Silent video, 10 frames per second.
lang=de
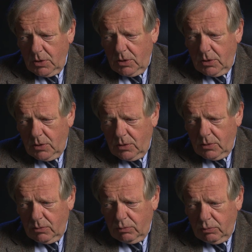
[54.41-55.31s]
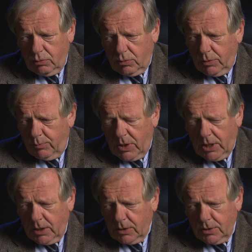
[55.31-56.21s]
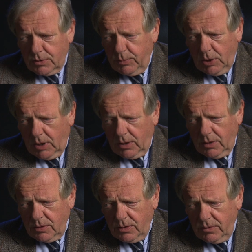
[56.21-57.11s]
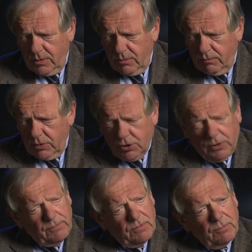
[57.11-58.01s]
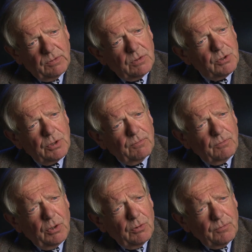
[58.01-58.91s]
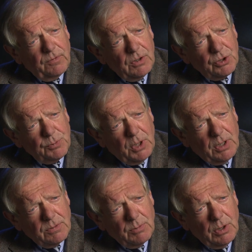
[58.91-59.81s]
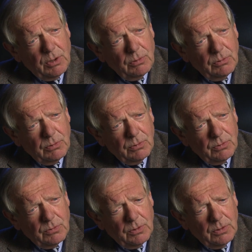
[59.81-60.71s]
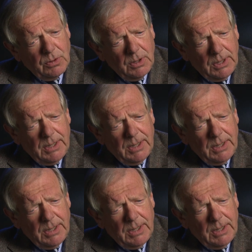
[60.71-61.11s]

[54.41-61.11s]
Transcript: äh, gemerkt, dass mir eigentlich die Wirtschaftswissenschaften auch viel Spaß machen. Und äh,